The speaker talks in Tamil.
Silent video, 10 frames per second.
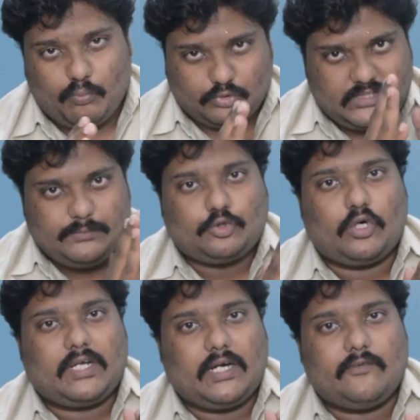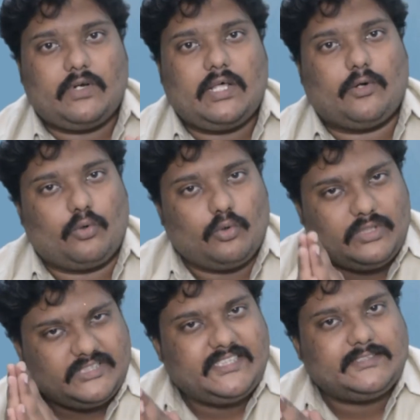முஸ்லீம்ஸோட கடவுளாக இருக்கட்டும்
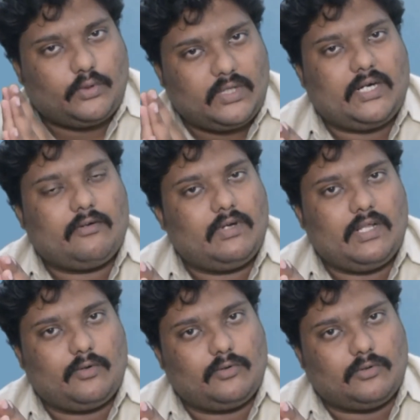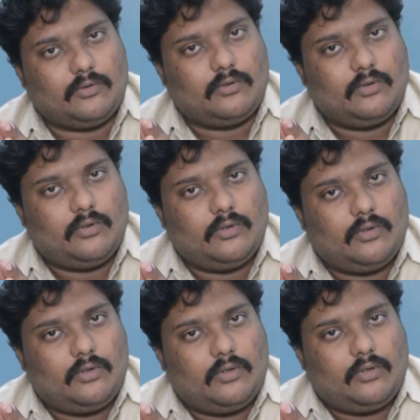கிறிஸ்டின்ஸோட கடவுளாக இருக்கட்டும்
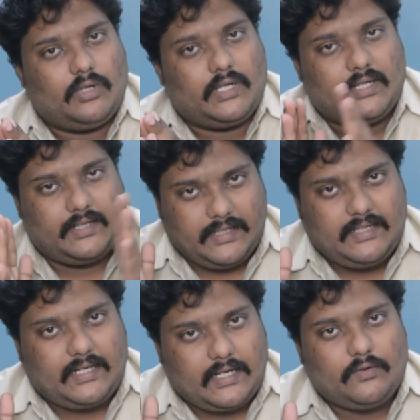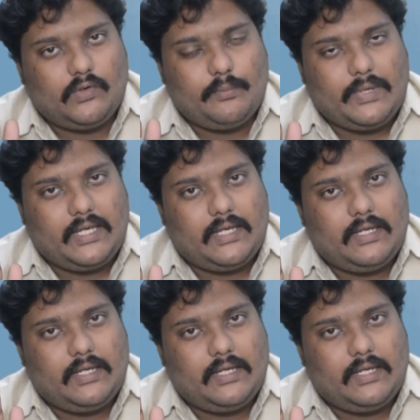ரெண்டு கடவுளுமே